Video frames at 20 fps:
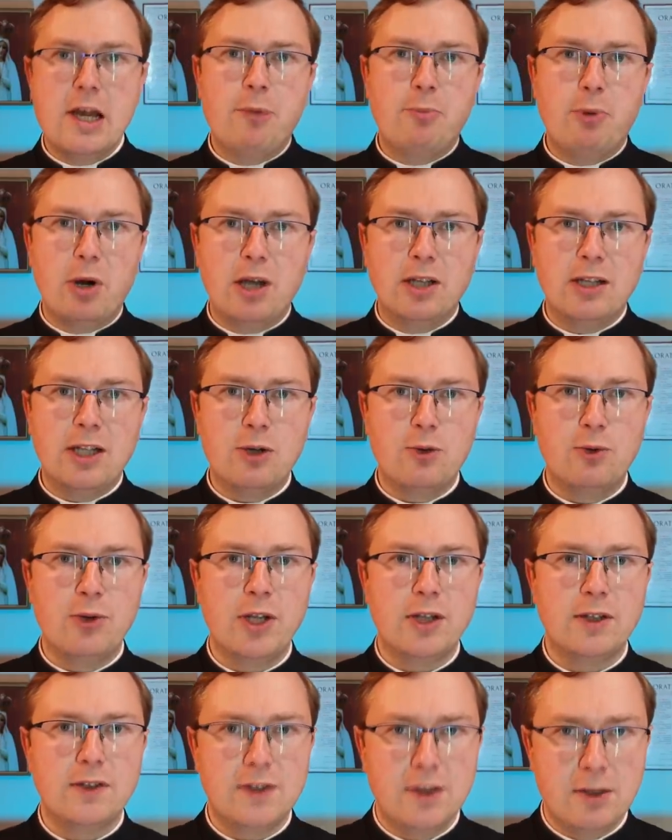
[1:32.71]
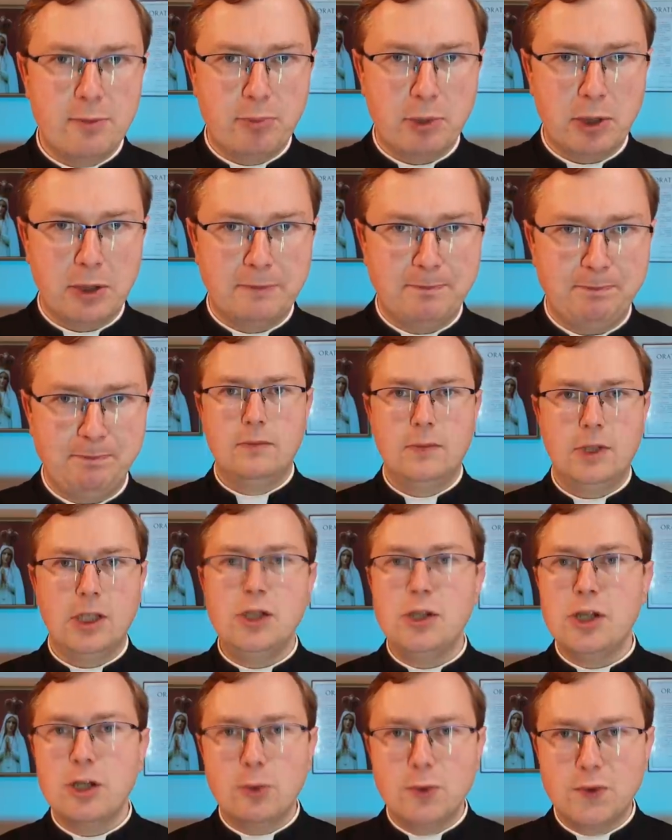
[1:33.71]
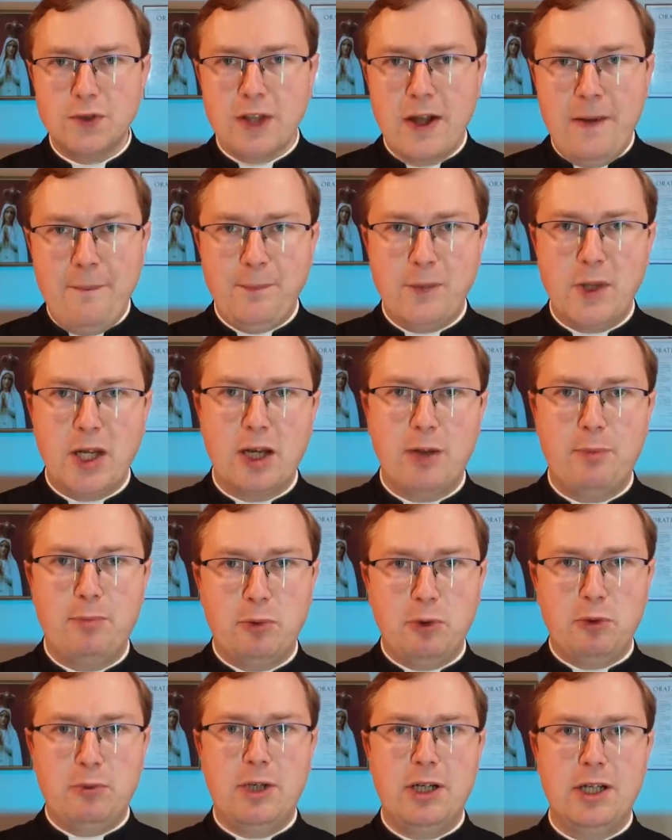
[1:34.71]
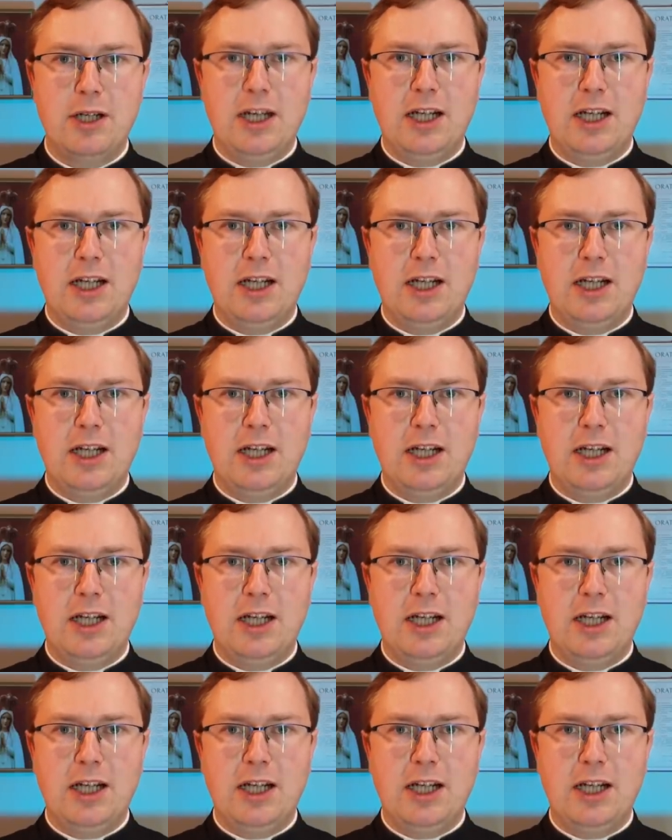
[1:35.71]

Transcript: Po ataku na Cypr i nieustannych próbach